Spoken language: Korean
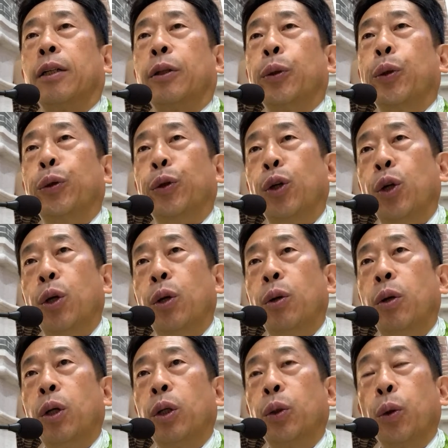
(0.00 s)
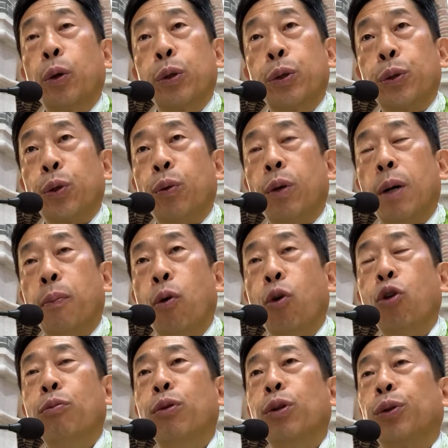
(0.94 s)
오늘 독서와
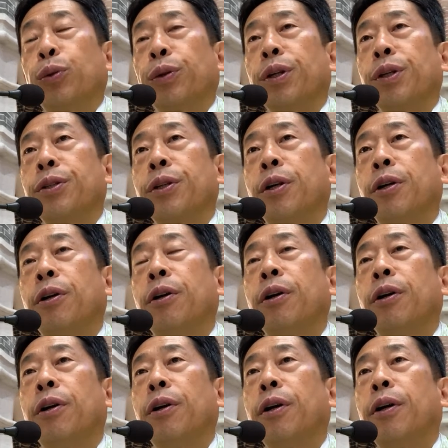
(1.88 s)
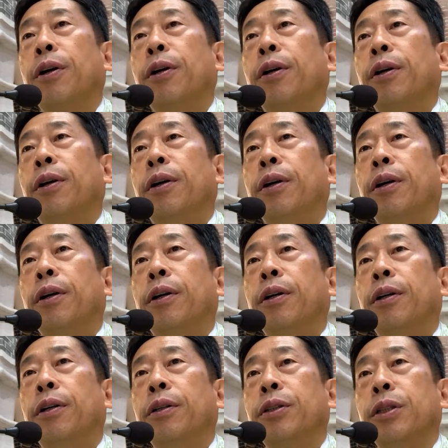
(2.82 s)
복음을 통해서
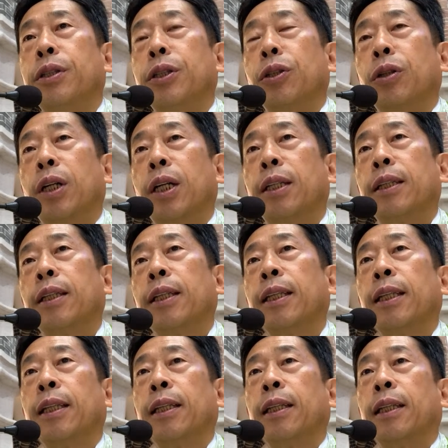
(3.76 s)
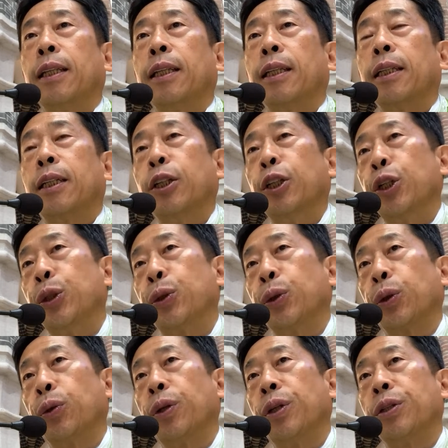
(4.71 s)
어, 진정한
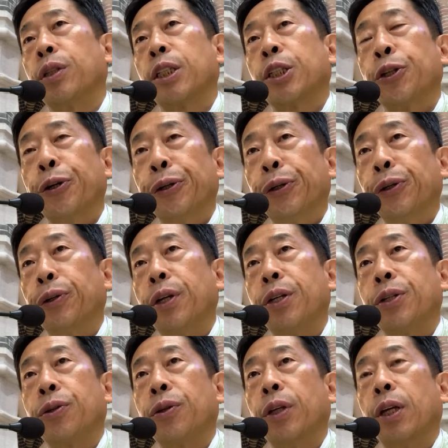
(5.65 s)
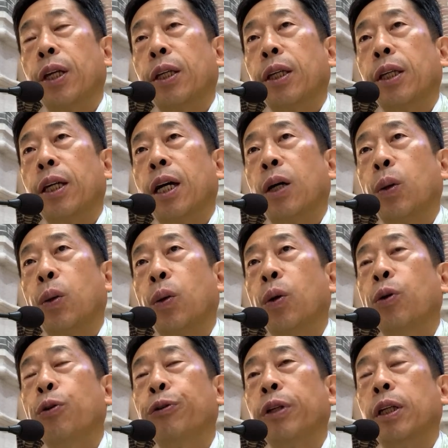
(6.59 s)
그리스도교의 성경에서
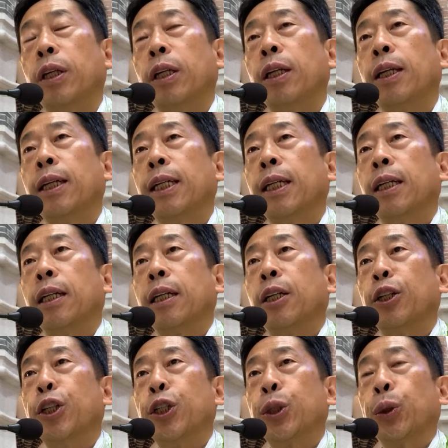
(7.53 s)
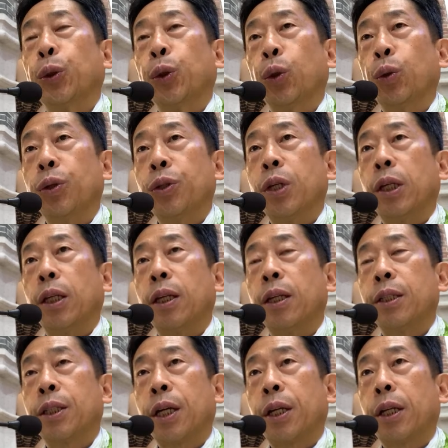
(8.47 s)
얘기하고 우리 그리스도 교회에서 얘기하는
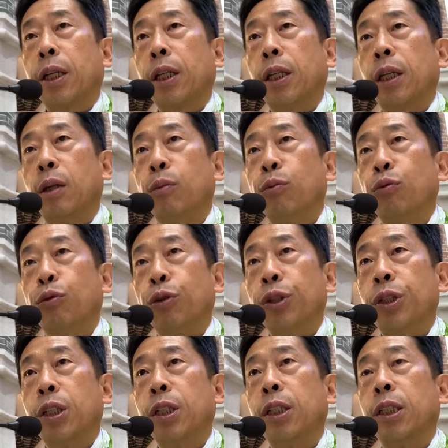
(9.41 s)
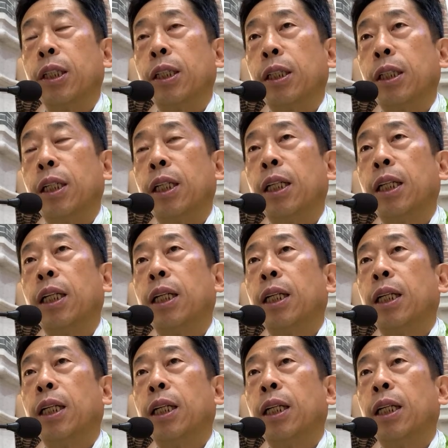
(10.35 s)
사랑이 무엇인지를